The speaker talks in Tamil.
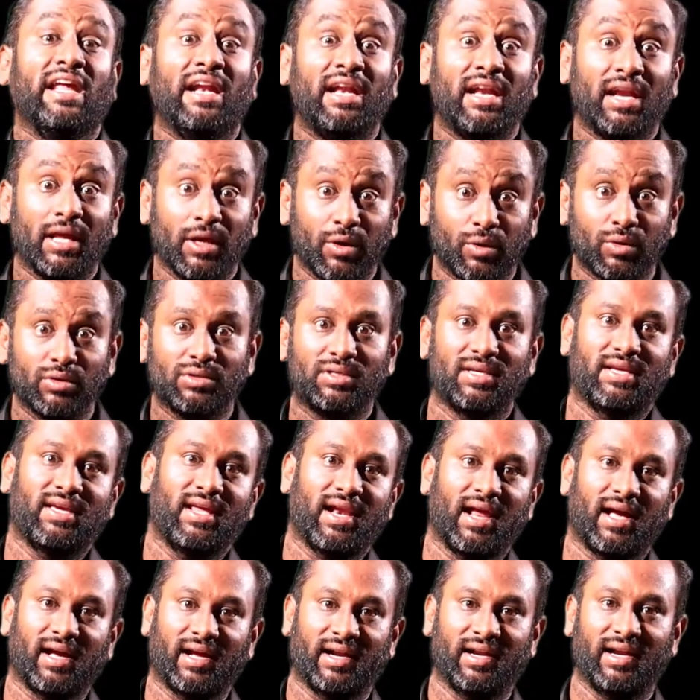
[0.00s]
என்ன
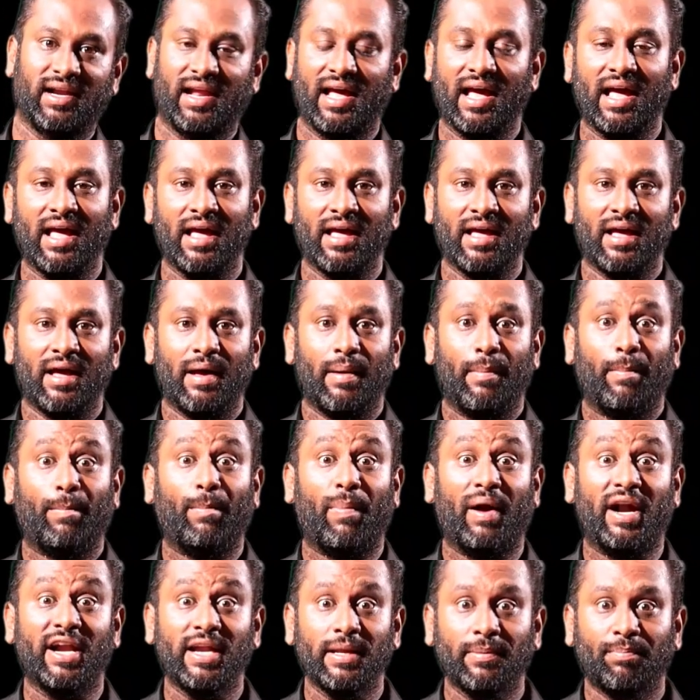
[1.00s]
யோசிக்கிறாங்கன்னா
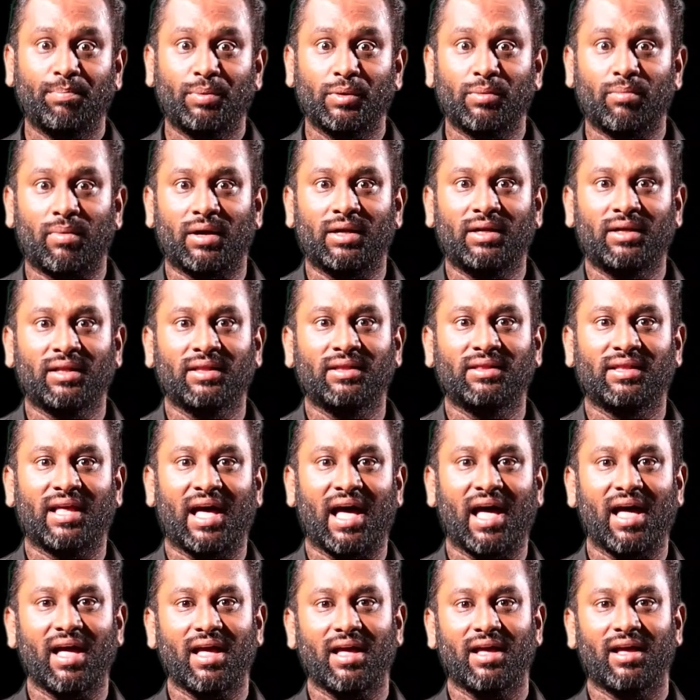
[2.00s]
படிப்பு
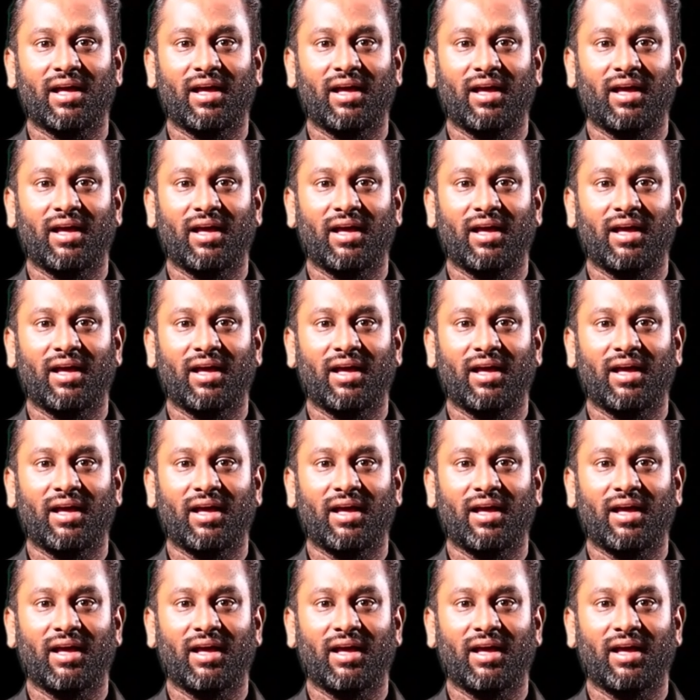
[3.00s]
மட்டும்தான்